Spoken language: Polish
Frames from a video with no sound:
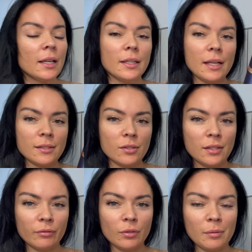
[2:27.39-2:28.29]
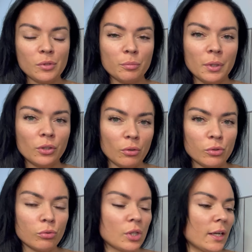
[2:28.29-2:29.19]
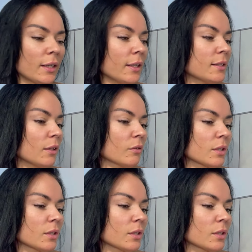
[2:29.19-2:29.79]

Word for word: Ja zostawiłam sobie tą suszarkę z tego